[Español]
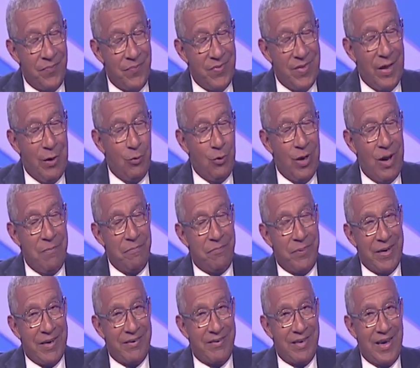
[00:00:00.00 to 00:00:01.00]
de una
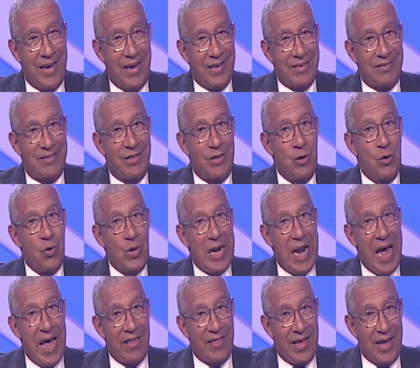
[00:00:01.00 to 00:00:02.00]
empresa
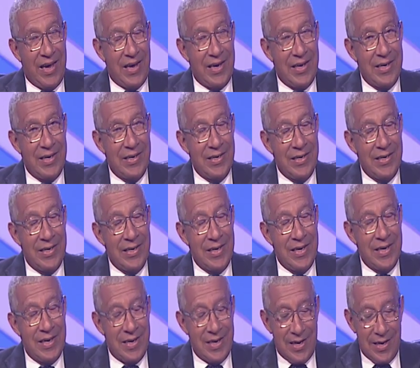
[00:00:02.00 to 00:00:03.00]
gestionada,
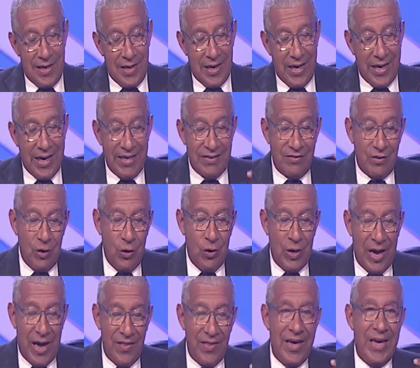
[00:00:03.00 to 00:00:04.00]

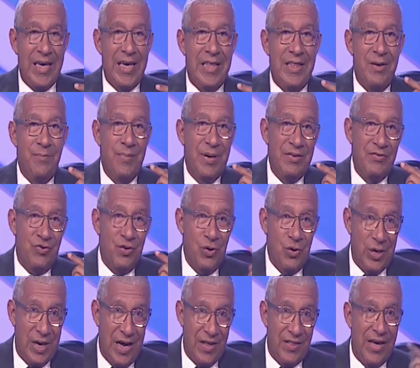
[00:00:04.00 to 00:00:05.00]
gestionada y
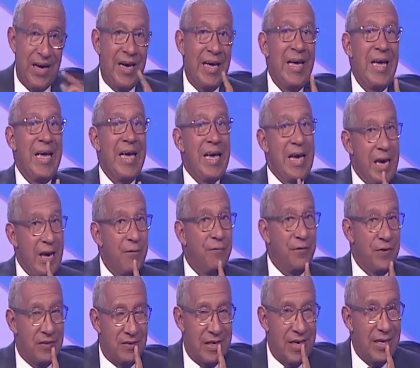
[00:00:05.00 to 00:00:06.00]
dimensionada
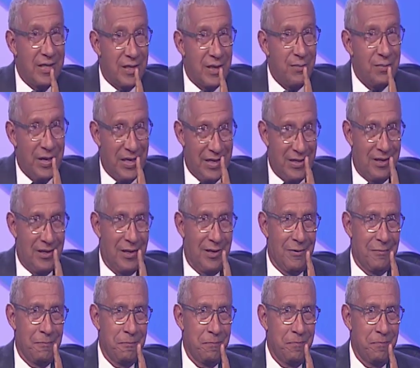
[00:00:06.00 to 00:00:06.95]
eficientemente.